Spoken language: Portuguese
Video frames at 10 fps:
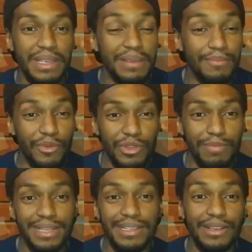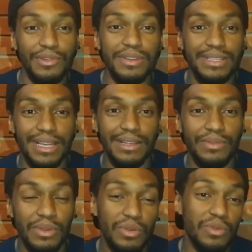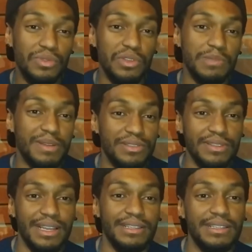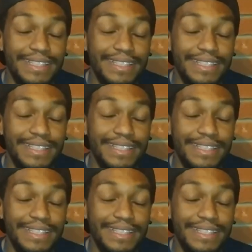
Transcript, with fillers: e muito bem sincronizado com os outros personagens.